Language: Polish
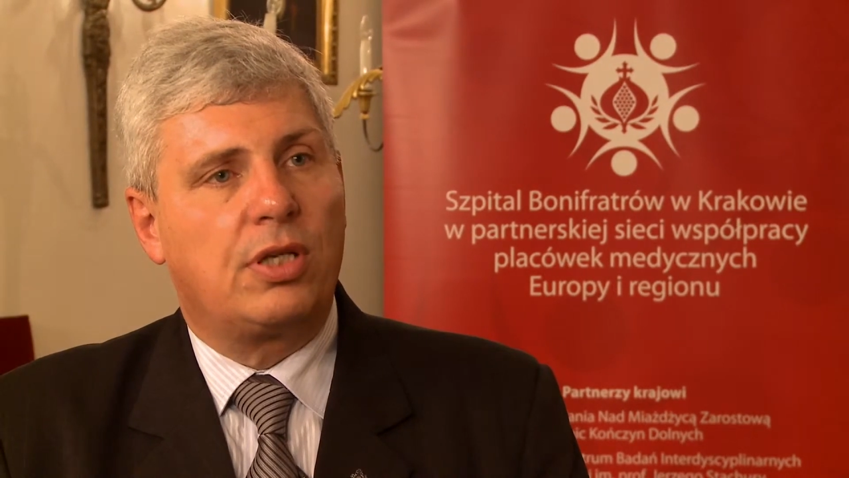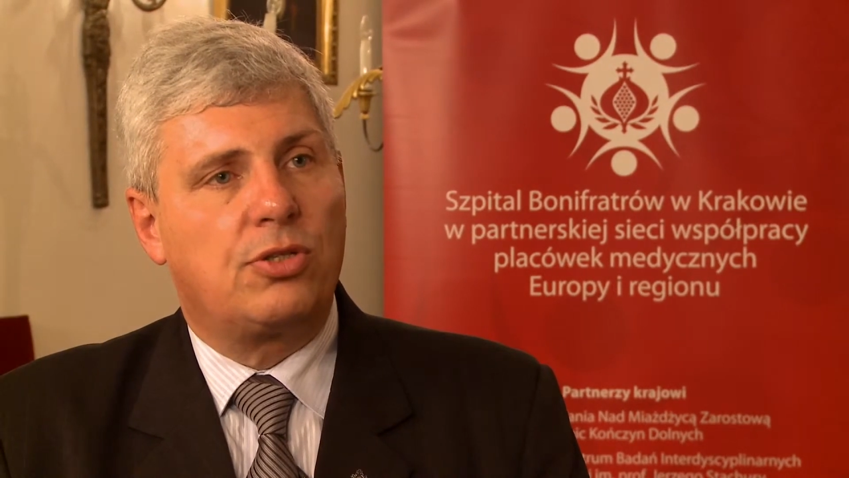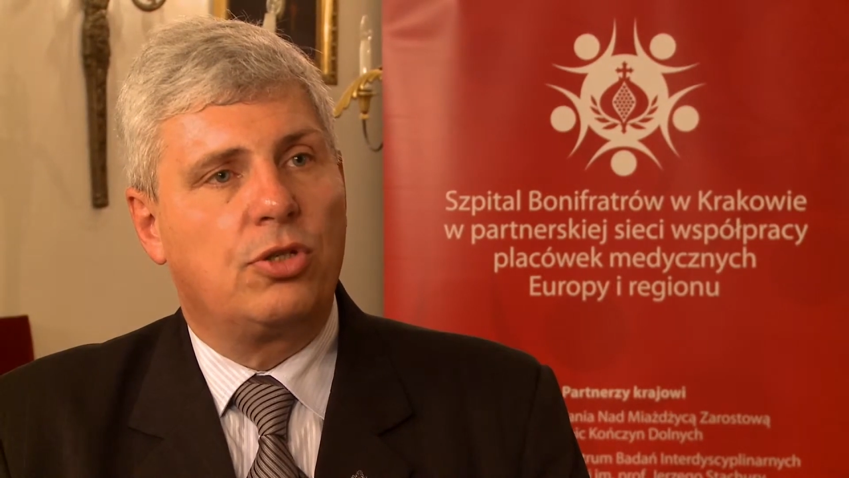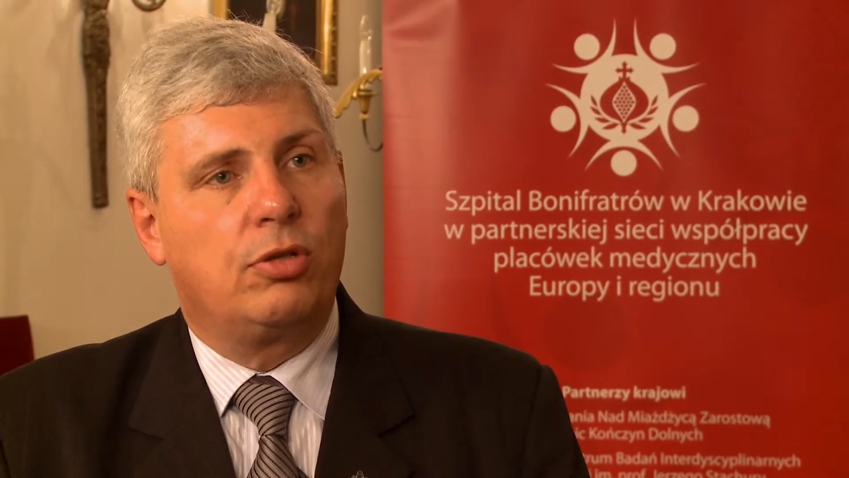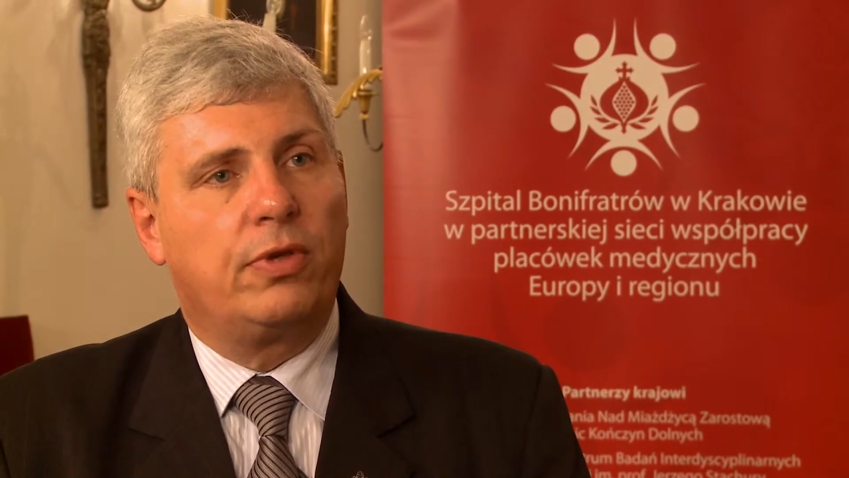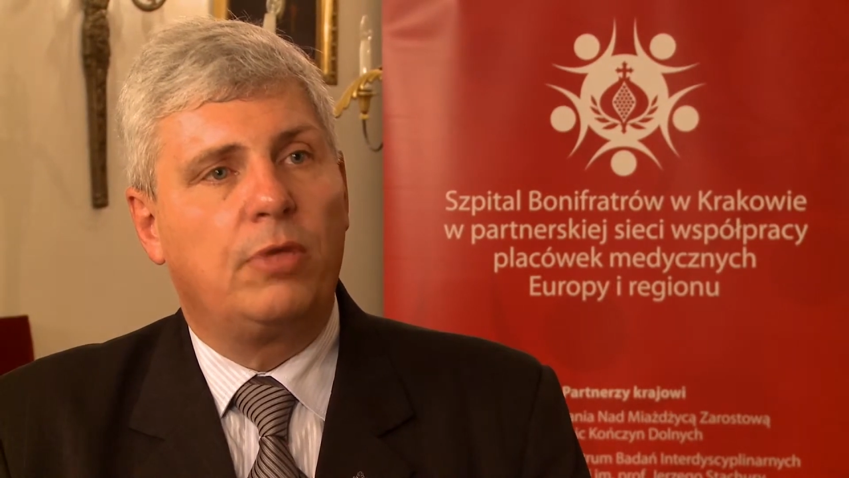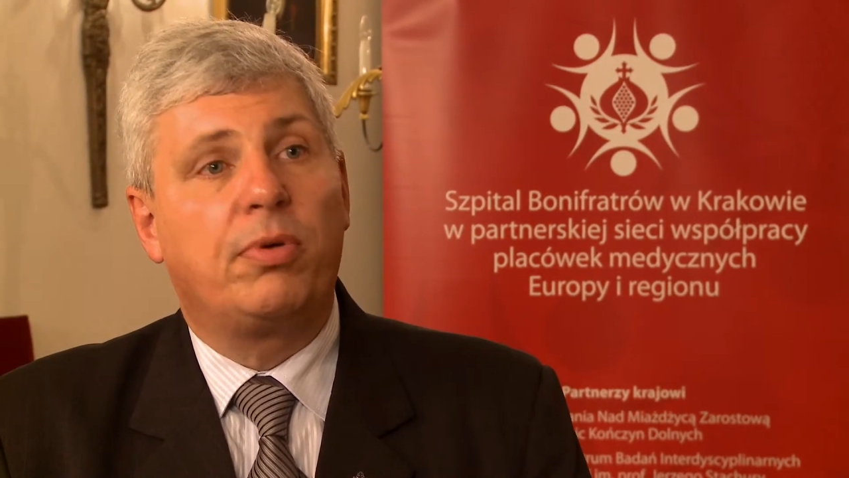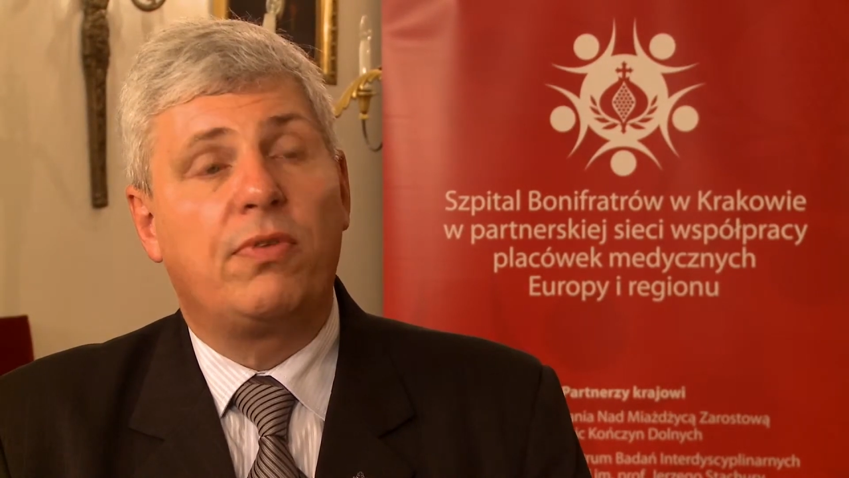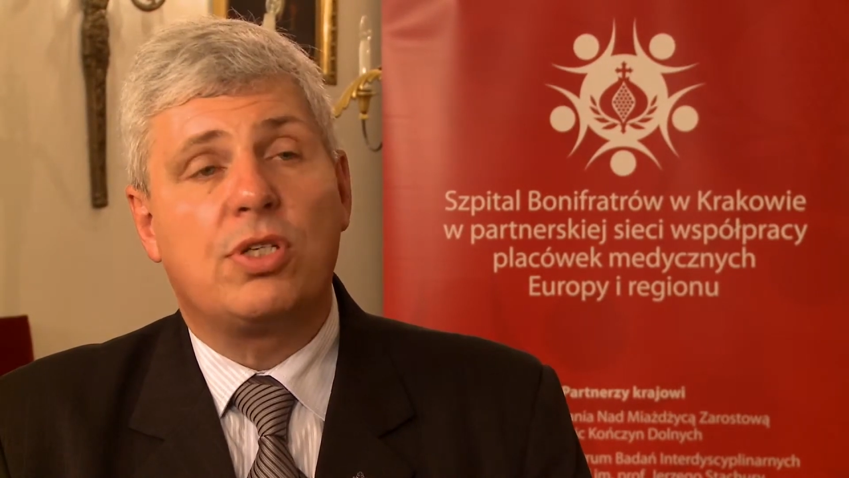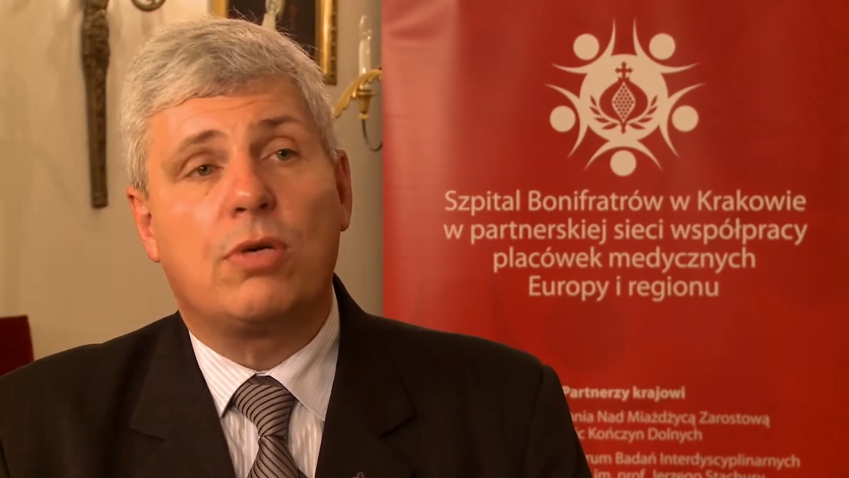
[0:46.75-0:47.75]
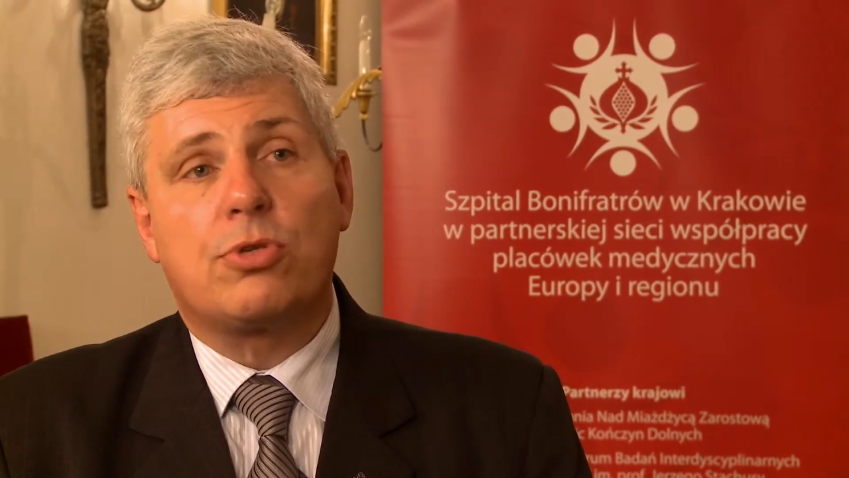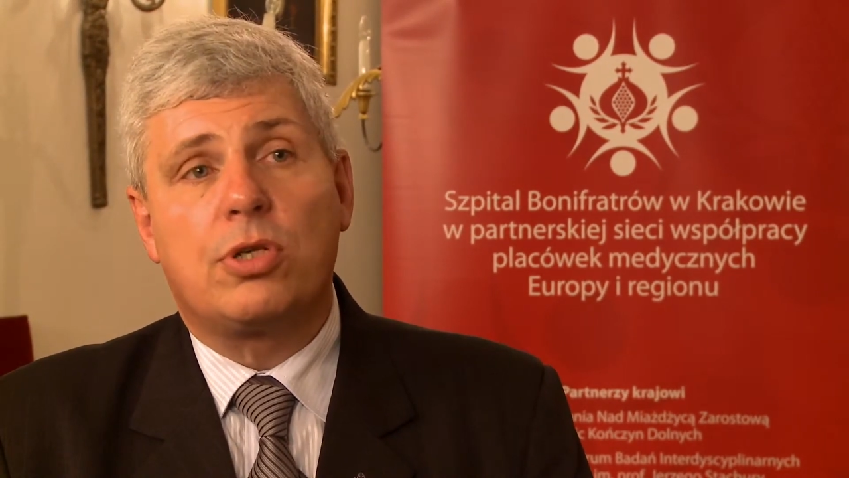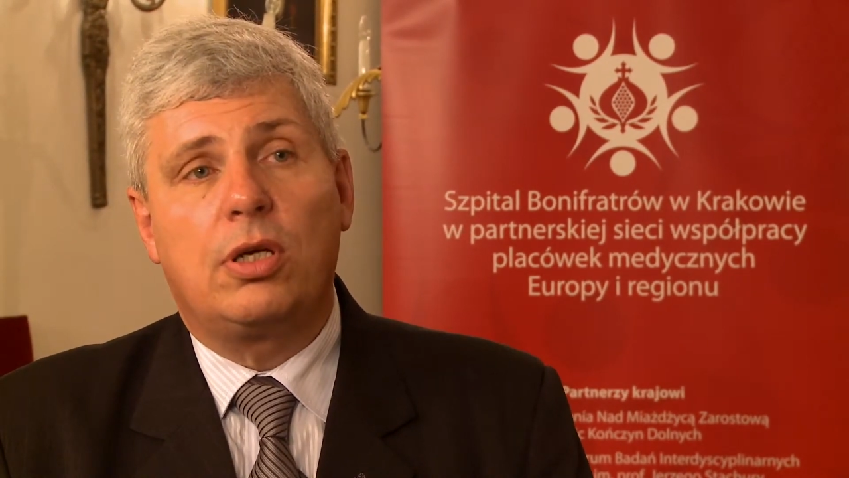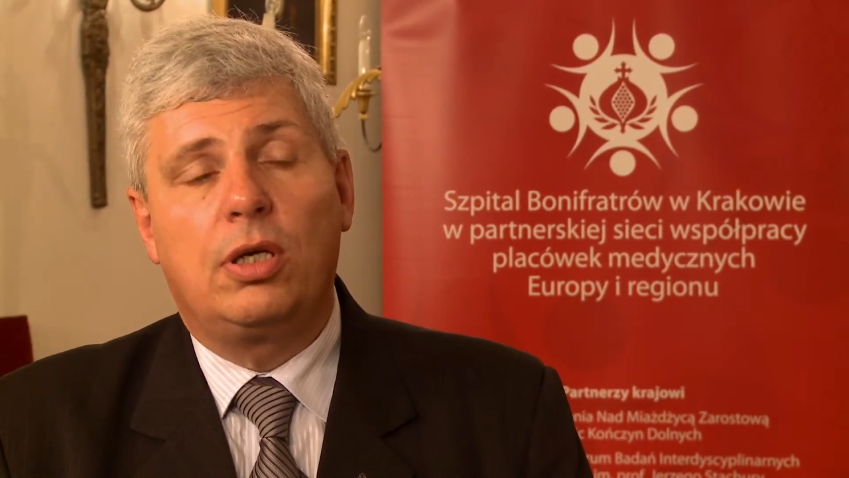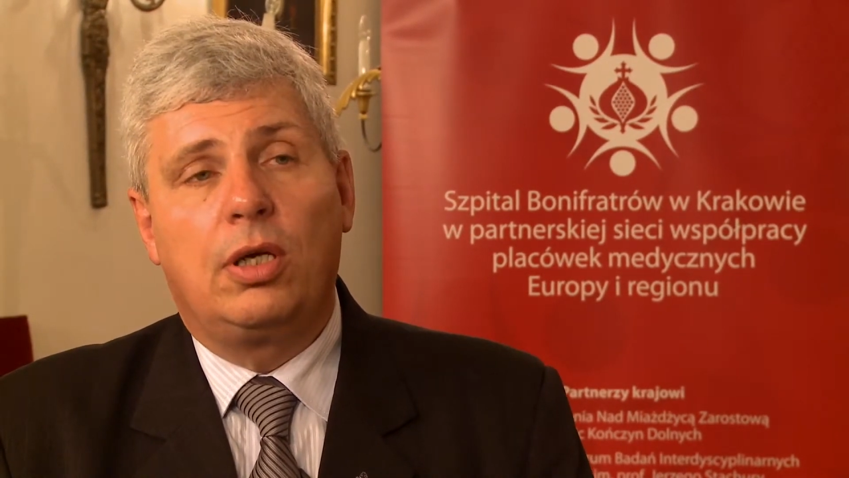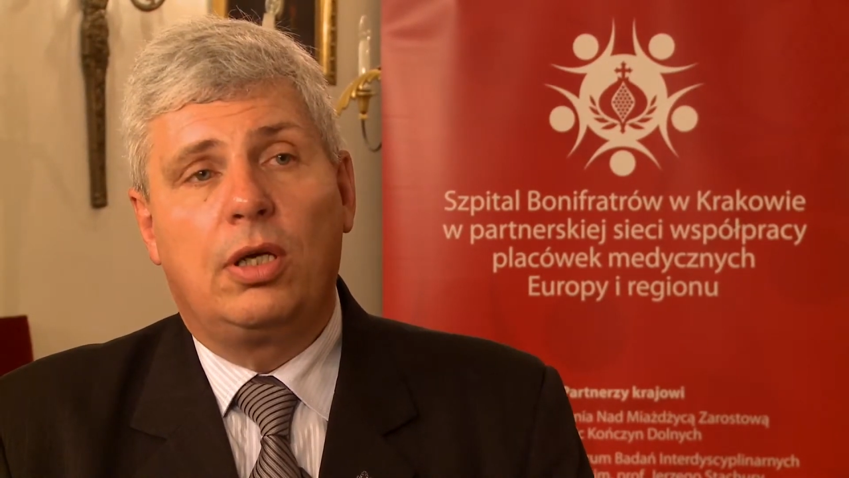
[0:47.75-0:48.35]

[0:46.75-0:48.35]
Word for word: Naczyniowej, powiedział, że